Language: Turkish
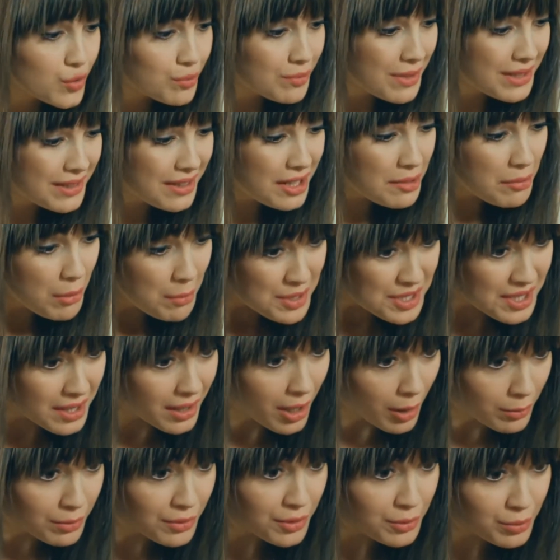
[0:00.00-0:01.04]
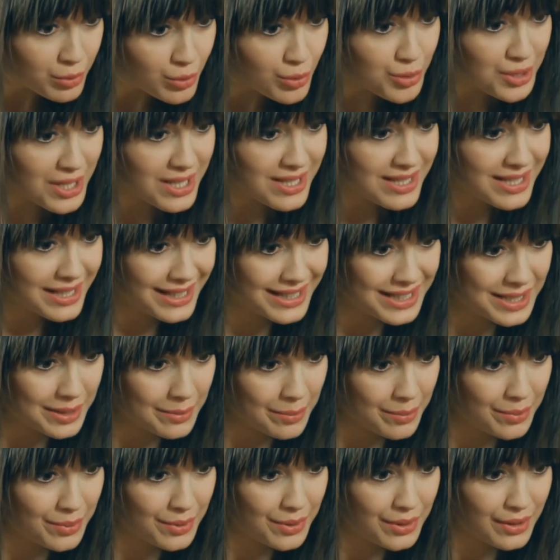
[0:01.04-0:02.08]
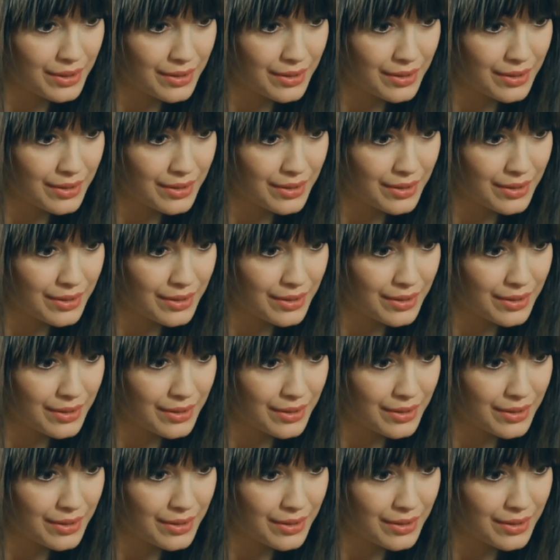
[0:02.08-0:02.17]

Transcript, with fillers: Kuzum neden ama Başak ablanı bulacağız ya gidip.